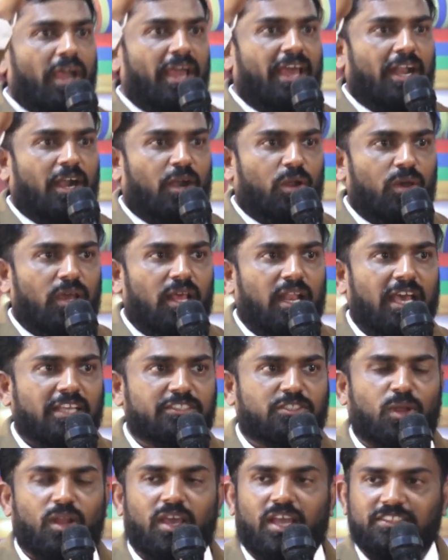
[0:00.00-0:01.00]
உயரணும்
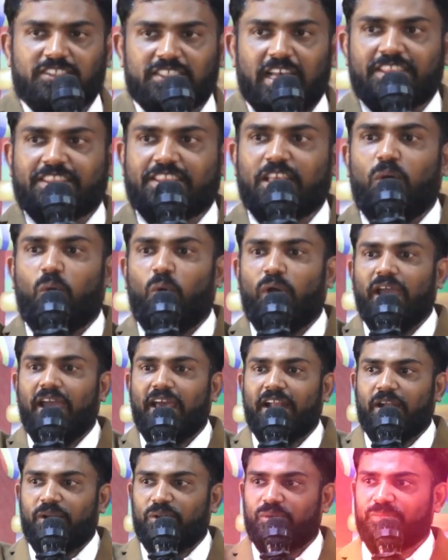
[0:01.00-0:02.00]
எல்லாம் சொல்லுங்க சத்தம்
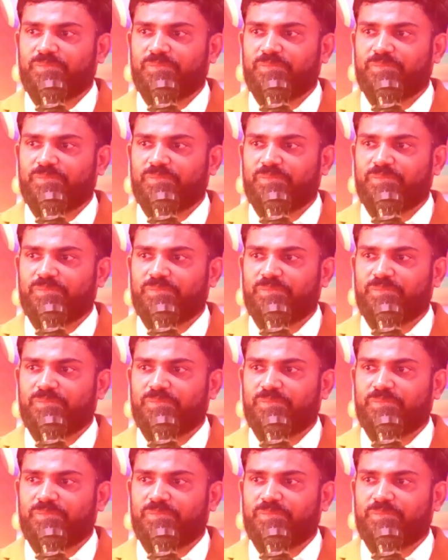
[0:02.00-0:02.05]
உயரணும்